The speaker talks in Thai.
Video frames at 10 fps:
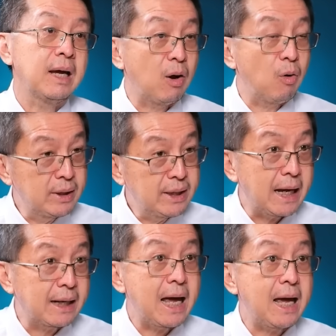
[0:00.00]
ให้กับคนที่
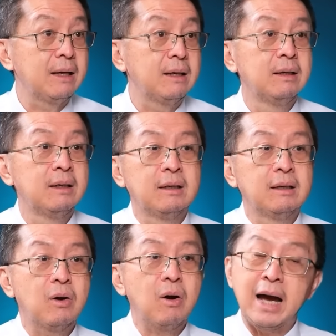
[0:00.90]
อยากได้
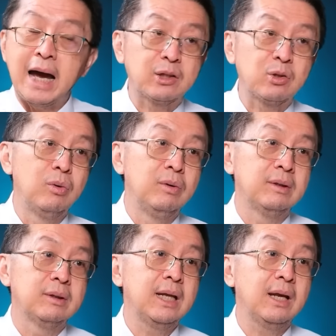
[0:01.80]
ก็ขาดทุน
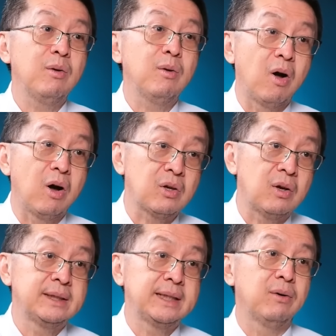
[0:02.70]
ที่เรียกว่า loss
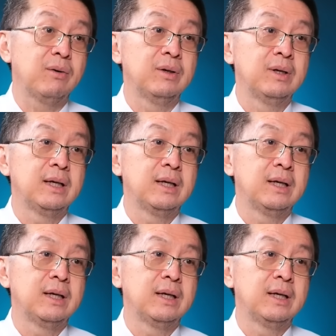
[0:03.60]
on sale